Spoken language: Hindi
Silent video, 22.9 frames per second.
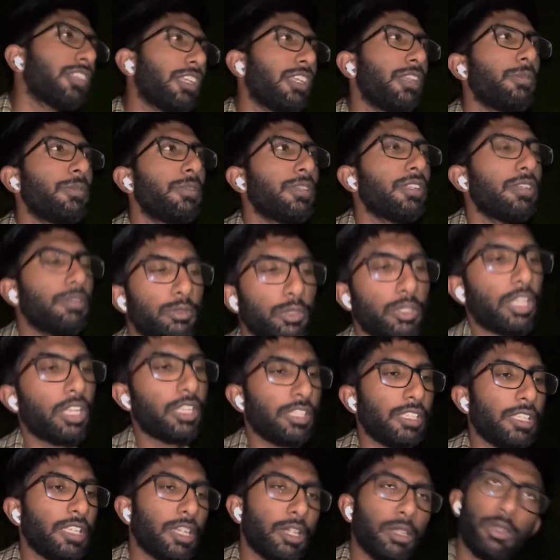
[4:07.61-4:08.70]
तेल में ना वो डाल
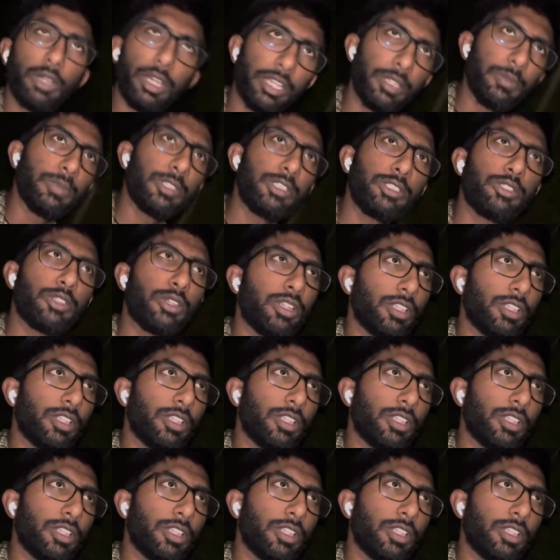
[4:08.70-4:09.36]
दिया करो हरी मिर्च और